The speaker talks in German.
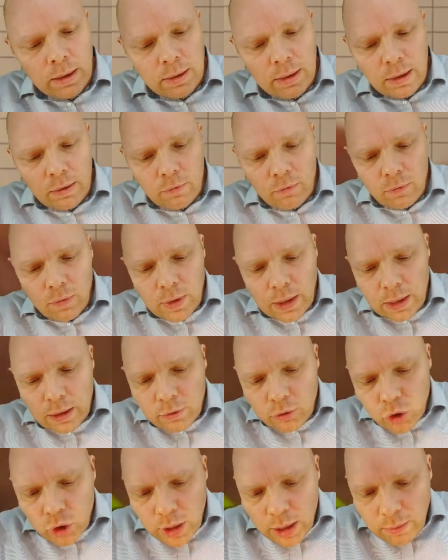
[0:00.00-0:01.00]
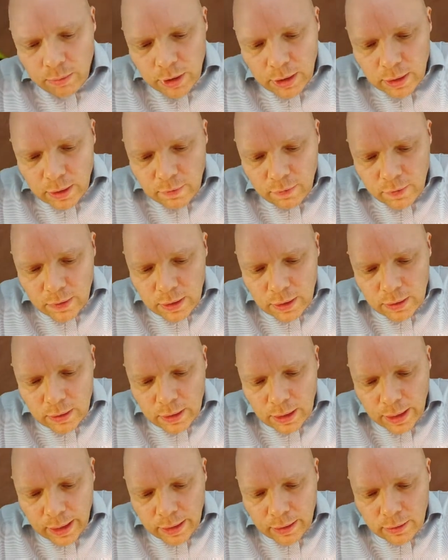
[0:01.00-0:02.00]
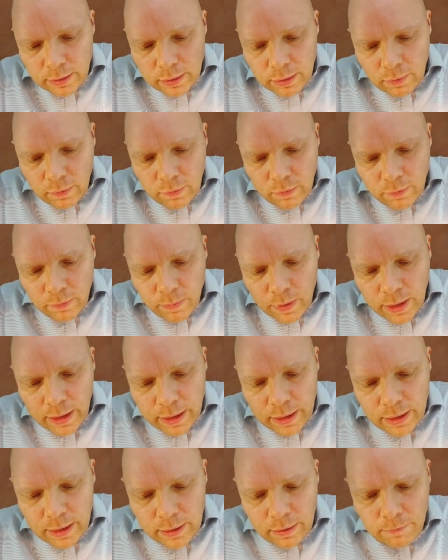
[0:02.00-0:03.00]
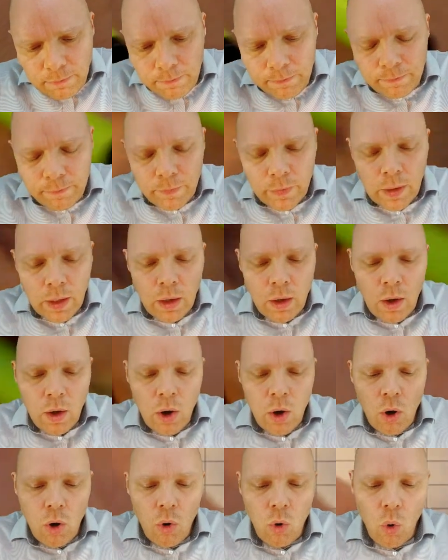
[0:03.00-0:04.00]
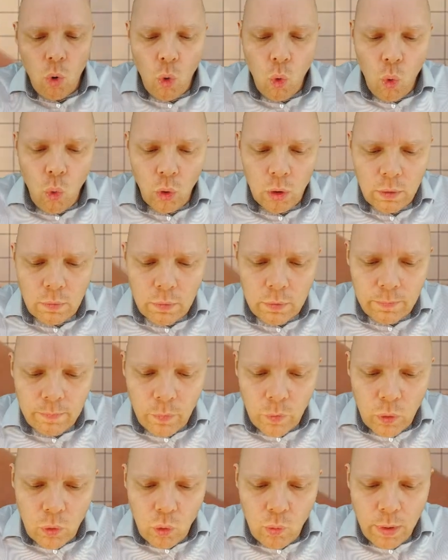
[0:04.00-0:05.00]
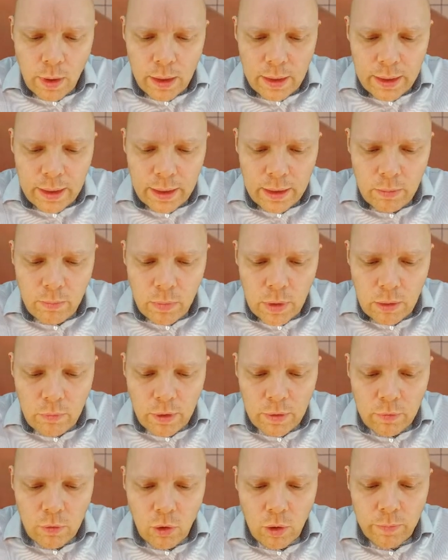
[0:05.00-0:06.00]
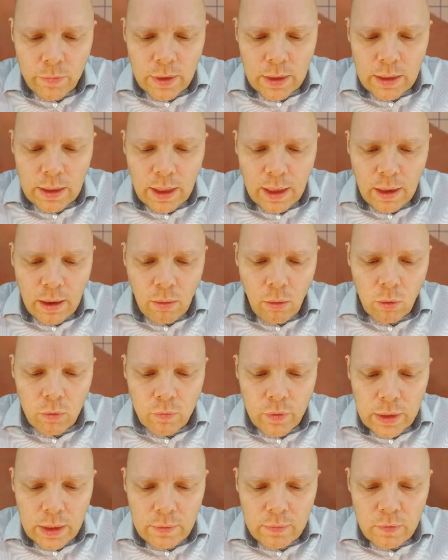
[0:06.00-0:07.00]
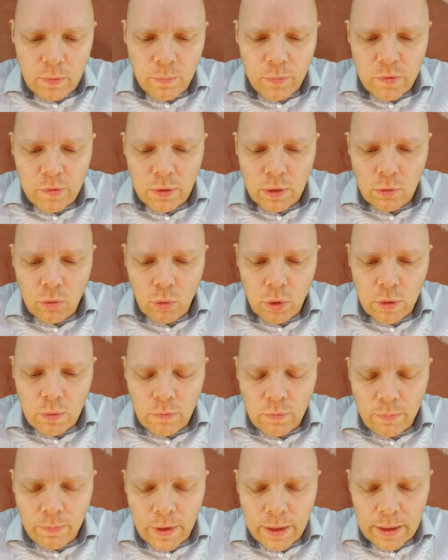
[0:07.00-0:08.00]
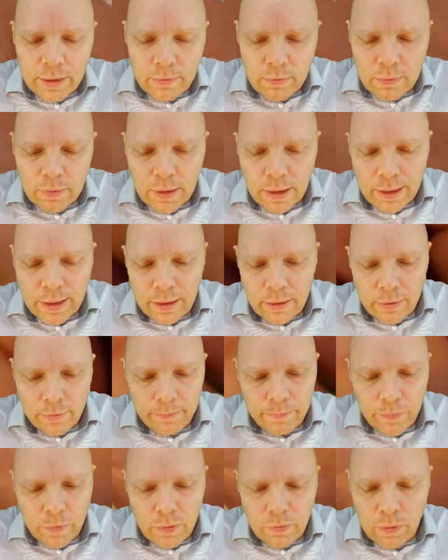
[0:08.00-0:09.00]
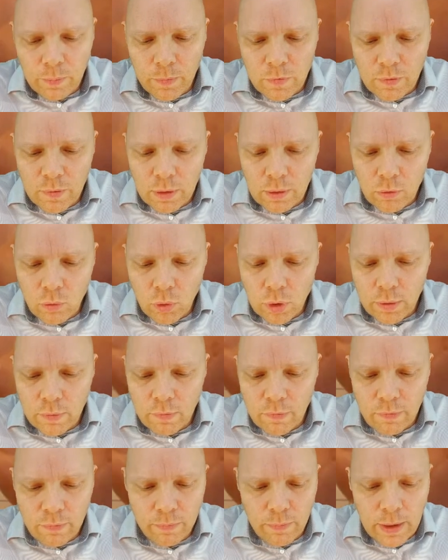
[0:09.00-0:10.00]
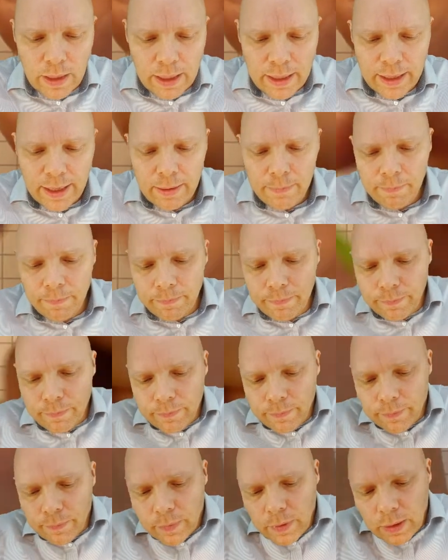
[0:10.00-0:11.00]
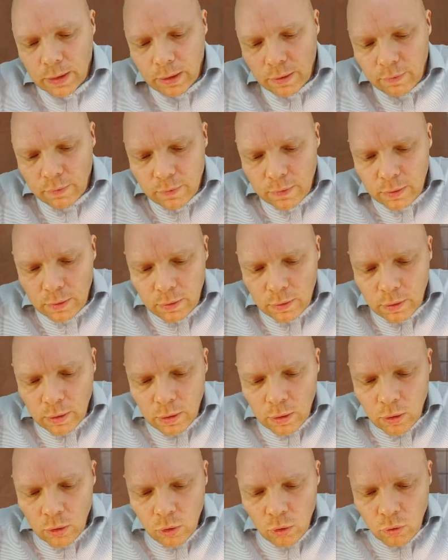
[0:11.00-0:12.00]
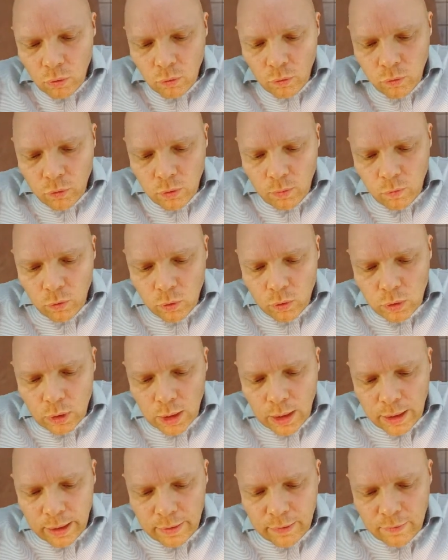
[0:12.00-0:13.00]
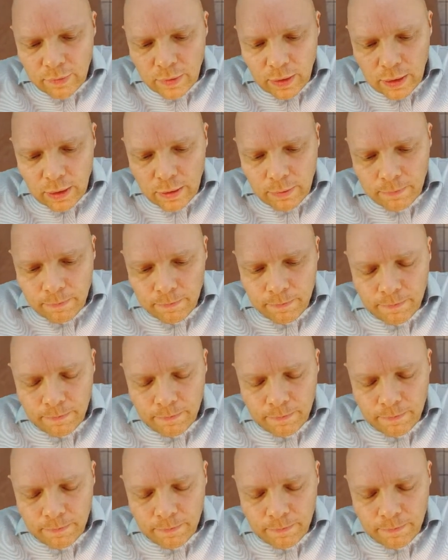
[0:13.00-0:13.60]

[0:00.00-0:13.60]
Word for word: Deswegen schreibe ich jetzt hier direkt die 2 hin und überlege mir, was kommt denn da raus, wenn ich 70 durch 2 teile. 70 durch 2, das sind 35.